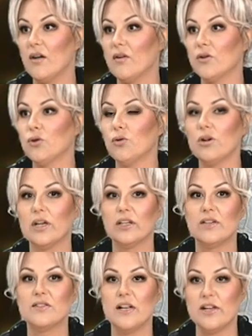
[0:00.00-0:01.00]
Только ты
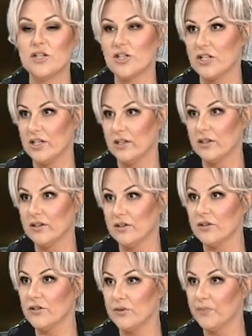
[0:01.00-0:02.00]
взглянешь на
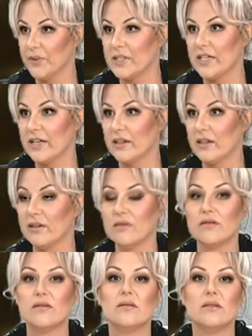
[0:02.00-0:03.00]
пациента,
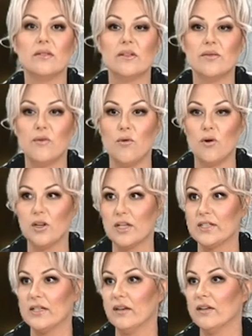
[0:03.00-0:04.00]
в его
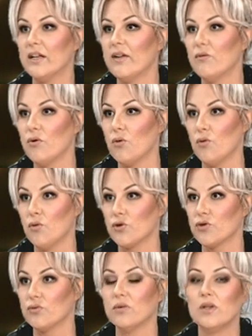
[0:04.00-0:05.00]
глаза, на его
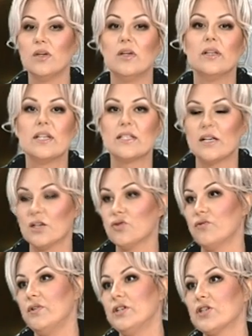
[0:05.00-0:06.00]
кожу, ты сразу
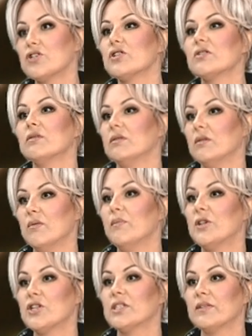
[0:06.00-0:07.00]
видишь э,
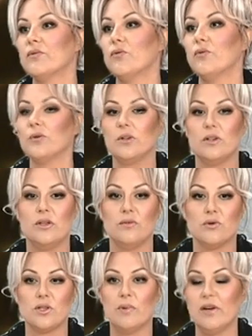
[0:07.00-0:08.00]
большинство вот его
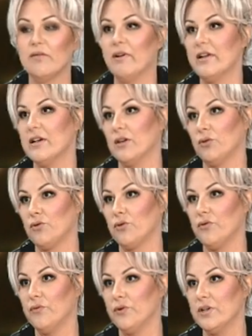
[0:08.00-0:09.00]
заболеваний, которые у
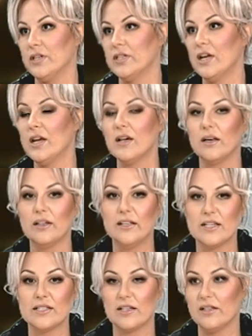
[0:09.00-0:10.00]
него есть. Когда
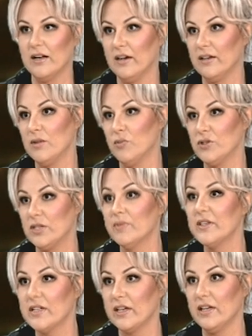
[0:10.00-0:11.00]
страдает, допустим,
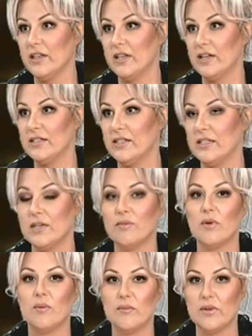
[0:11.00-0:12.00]
эндокринная система,
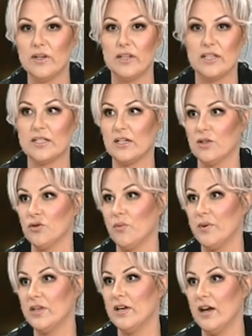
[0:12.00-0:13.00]
мы это сразу
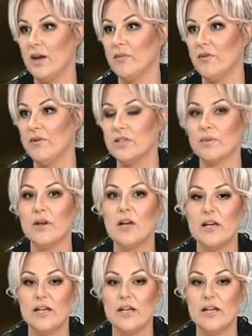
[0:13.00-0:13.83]
определяем и видим. Я